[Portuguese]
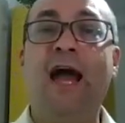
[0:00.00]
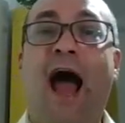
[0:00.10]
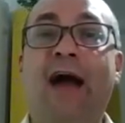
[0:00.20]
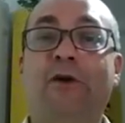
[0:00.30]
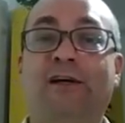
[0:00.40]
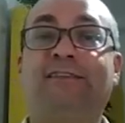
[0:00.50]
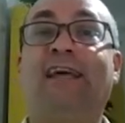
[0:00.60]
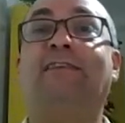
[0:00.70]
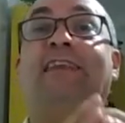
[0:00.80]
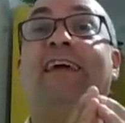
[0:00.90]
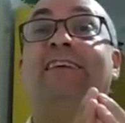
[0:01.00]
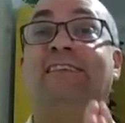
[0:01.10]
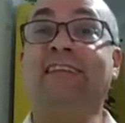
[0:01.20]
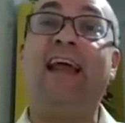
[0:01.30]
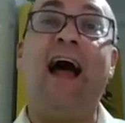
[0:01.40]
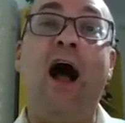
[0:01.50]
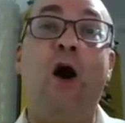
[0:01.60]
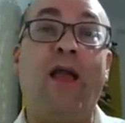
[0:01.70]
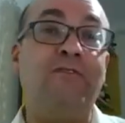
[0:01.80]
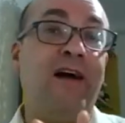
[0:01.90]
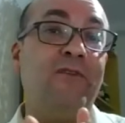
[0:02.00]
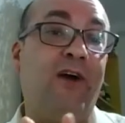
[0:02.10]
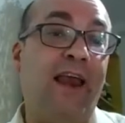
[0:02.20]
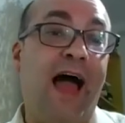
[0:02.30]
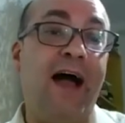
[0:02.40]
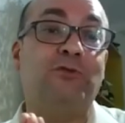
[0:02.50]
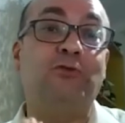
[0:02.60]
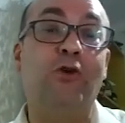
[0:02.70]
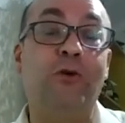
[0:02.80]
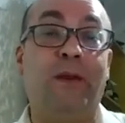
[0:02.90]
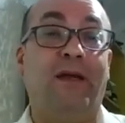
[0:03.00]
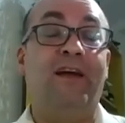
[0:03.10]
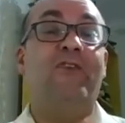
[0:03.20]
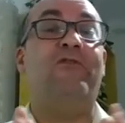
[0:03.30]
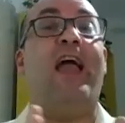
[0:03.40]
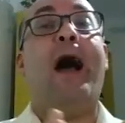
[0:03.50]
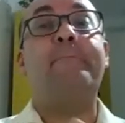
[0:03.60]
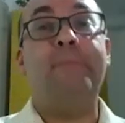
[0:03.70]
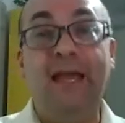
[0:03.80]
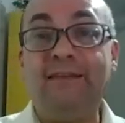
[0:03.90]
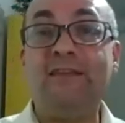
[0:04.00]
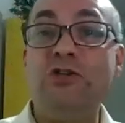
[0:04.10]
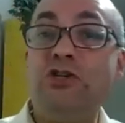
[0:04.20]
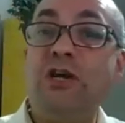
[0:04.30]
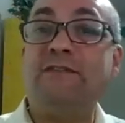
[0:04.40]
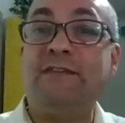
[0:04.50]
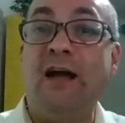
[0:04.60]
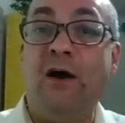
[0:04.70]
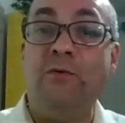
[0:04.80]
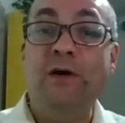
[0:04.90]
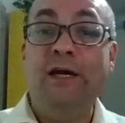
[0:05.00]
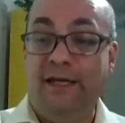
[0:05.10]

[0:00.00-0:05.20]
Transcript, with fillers: a nossa terceira aula vai falar sobre ferramentas de gestão